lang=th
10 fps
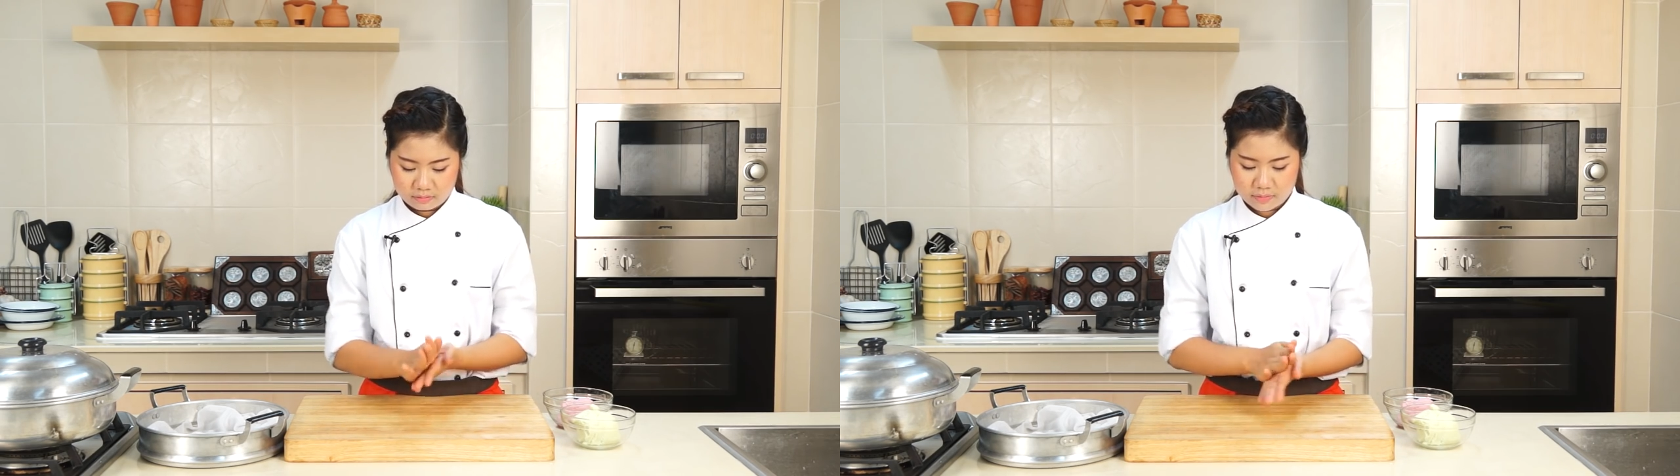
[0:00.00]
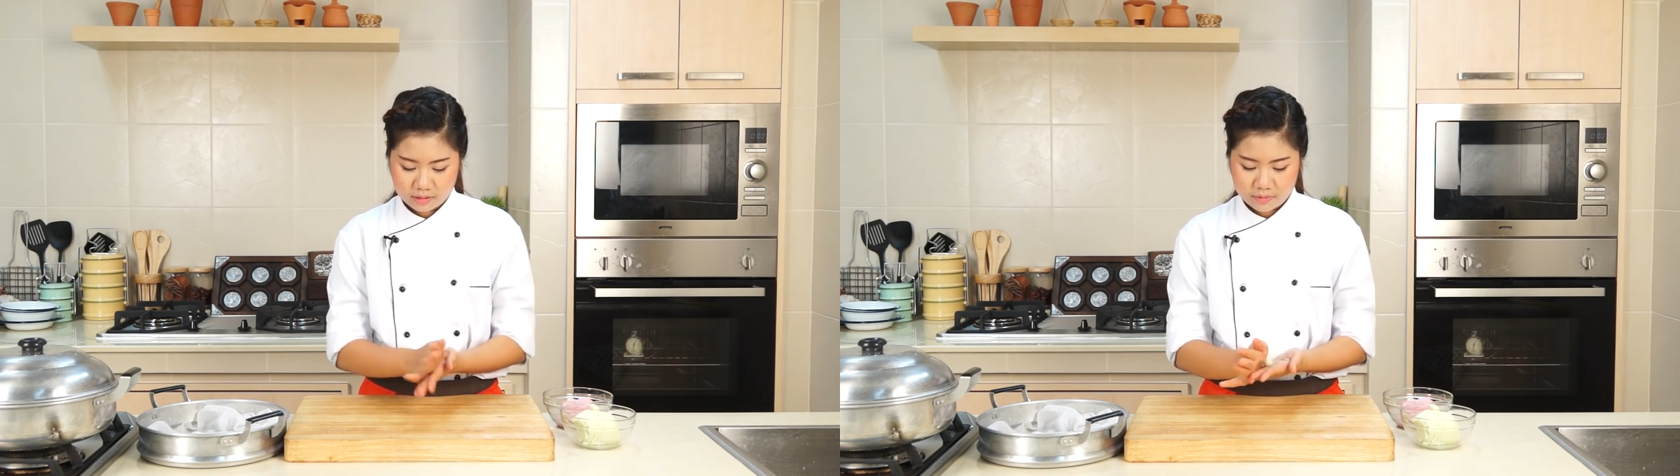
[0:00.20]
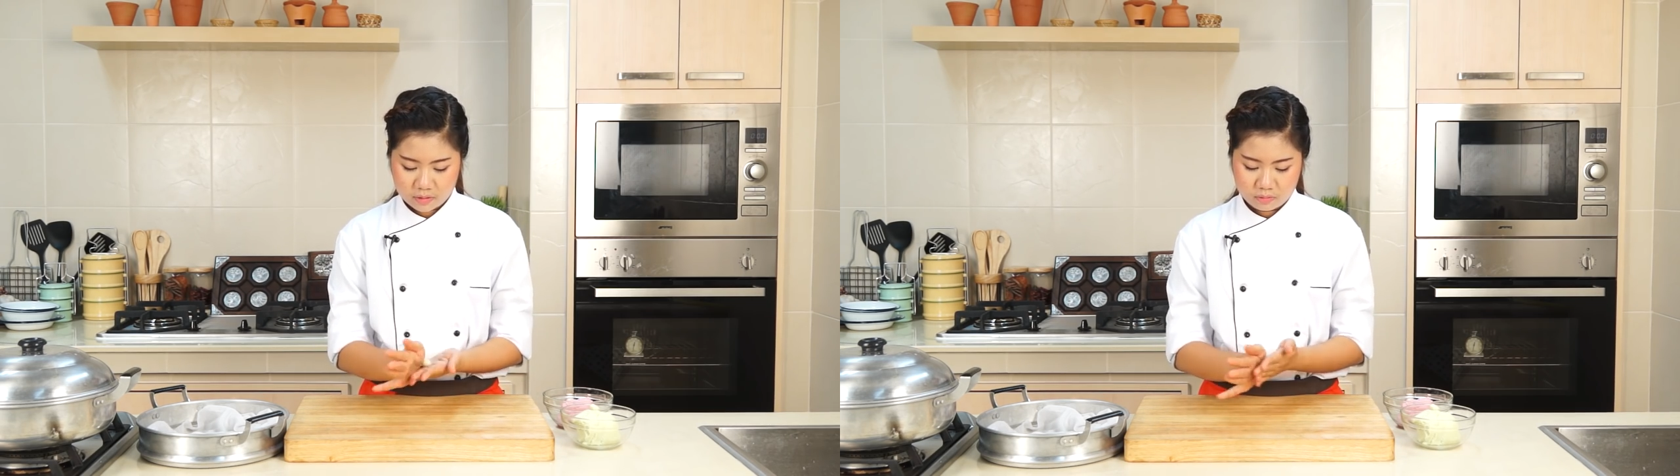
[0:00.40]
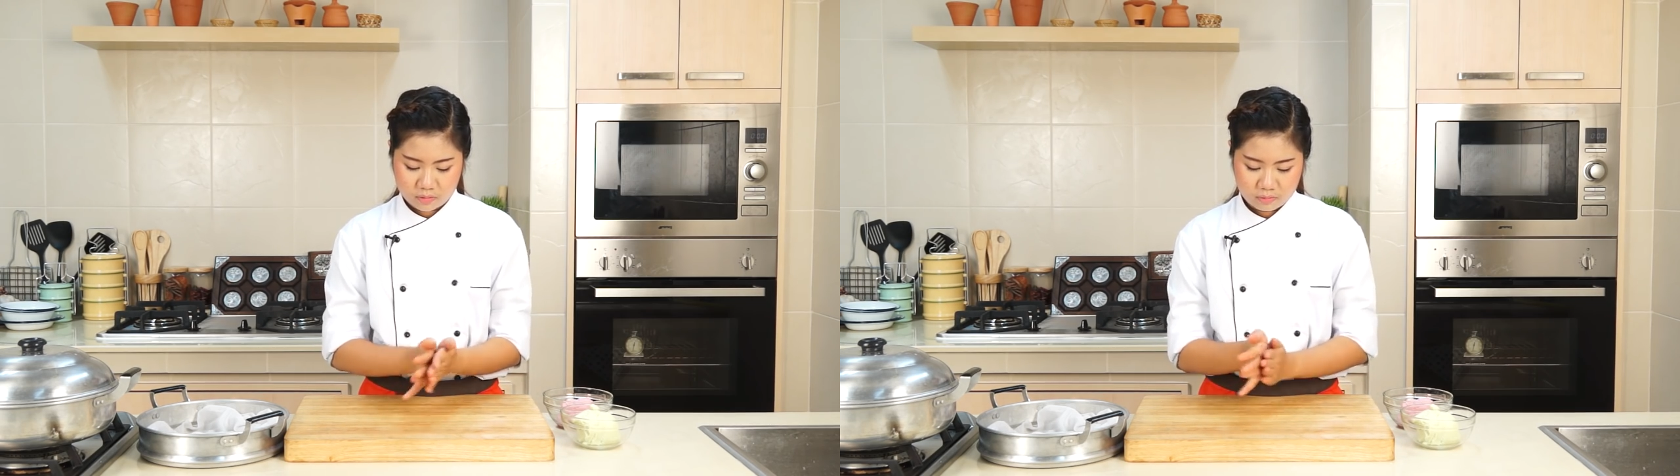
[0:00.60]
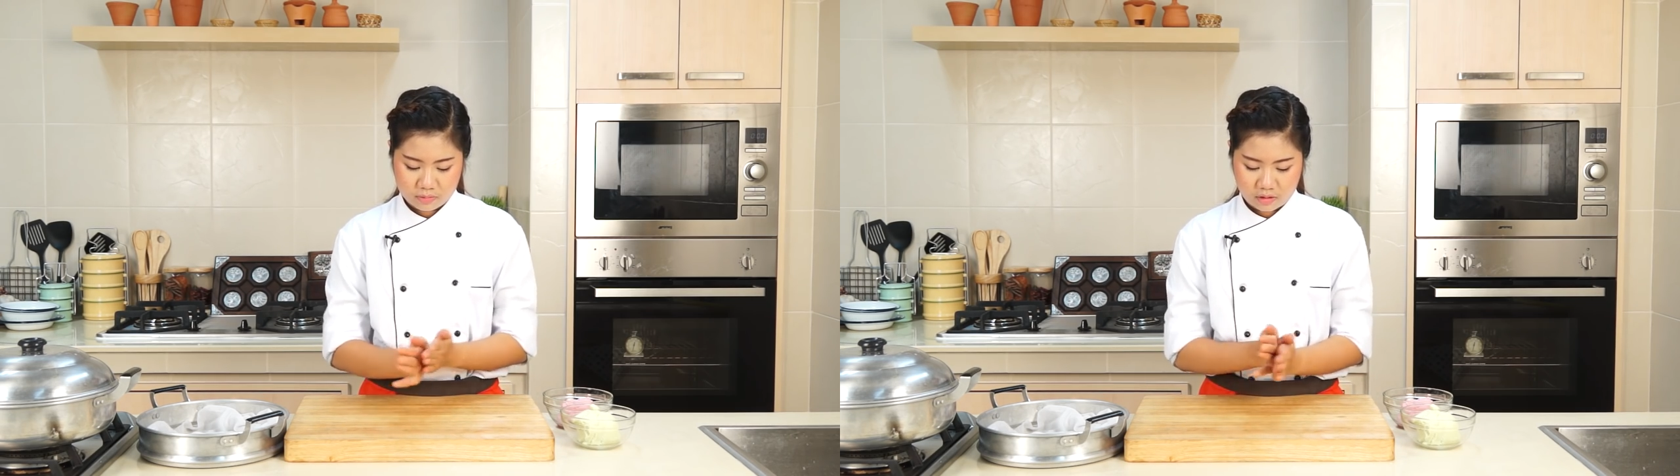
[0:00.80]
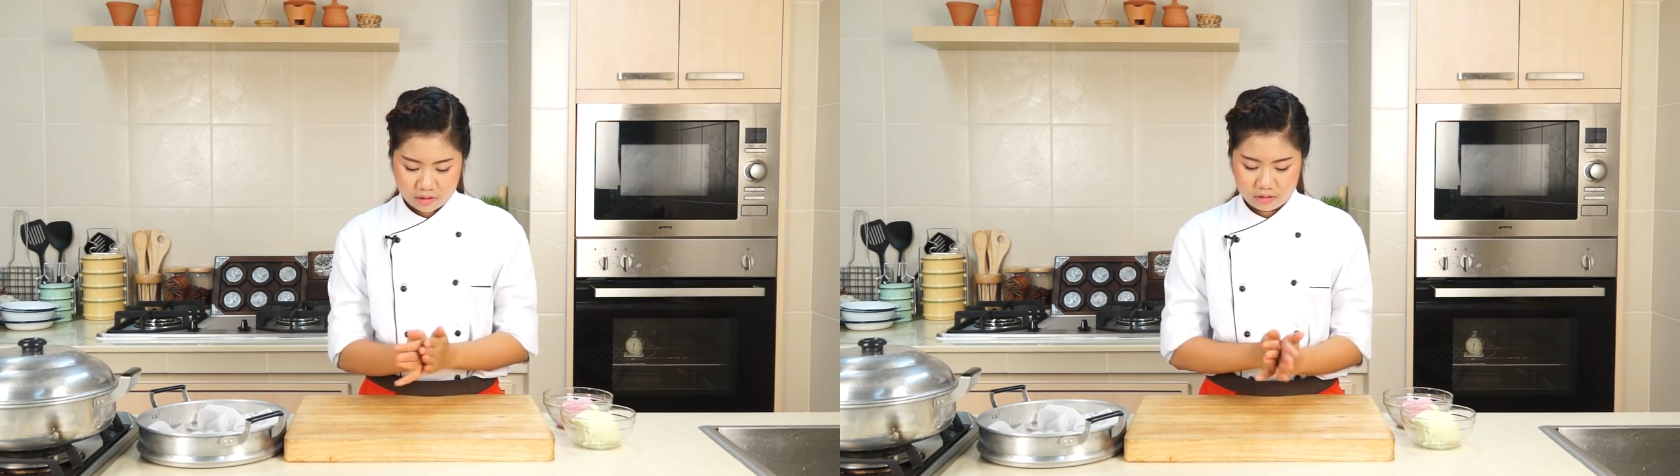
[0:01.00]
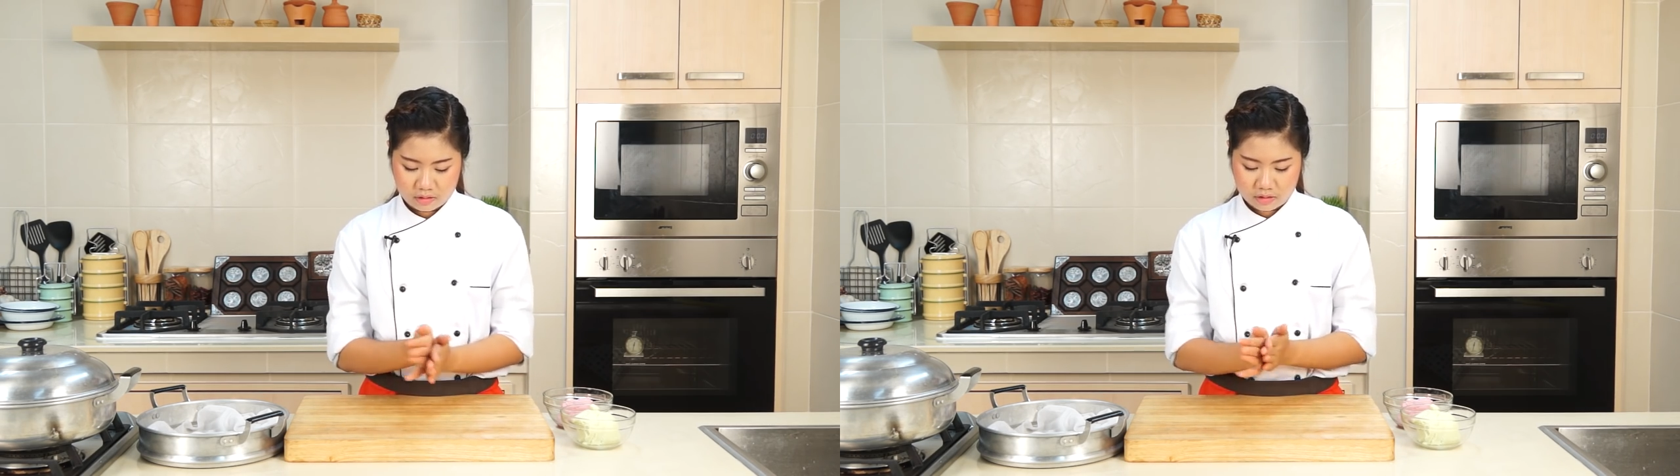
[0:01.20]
ปั้นเป็นกลมๆก่อนแล้ว